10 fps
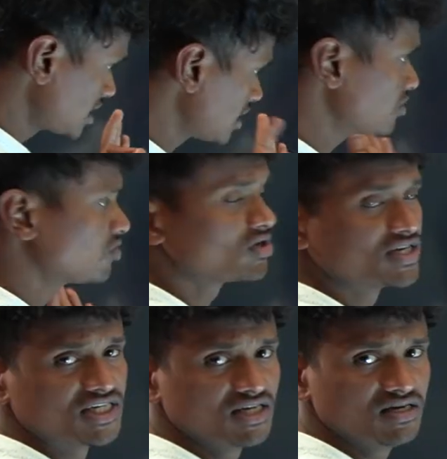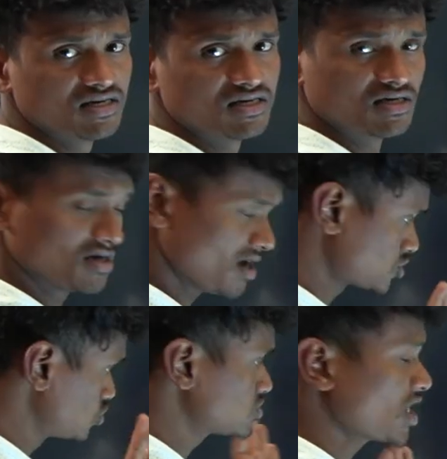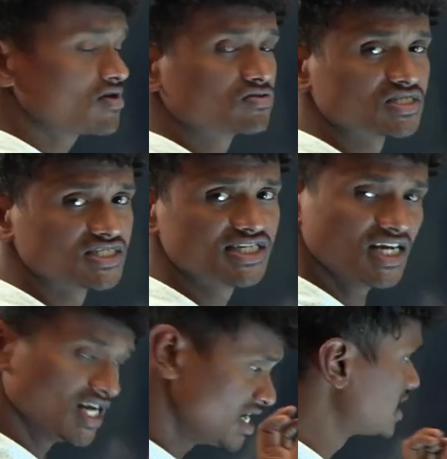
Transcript: కింగ్ గురించి సుల్తాన్ గురించి